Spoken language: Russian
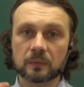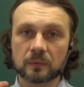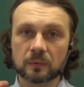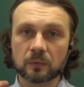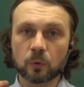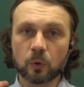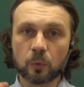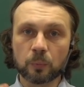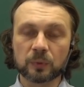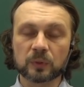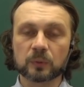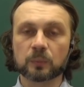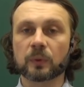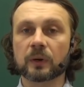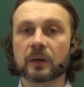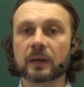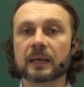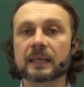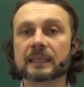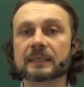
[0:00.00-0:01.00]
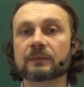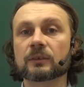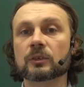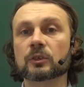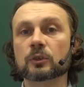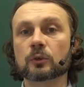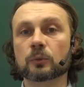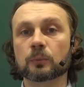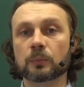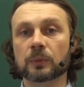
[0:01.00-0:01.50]
опыт показывает,
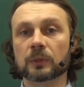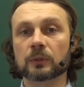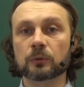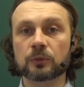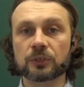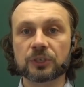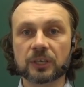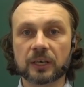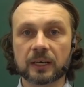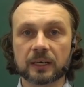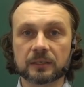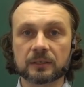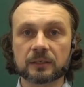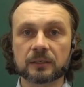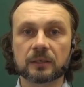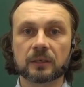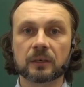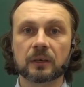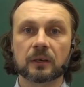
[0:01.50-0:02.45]
что получать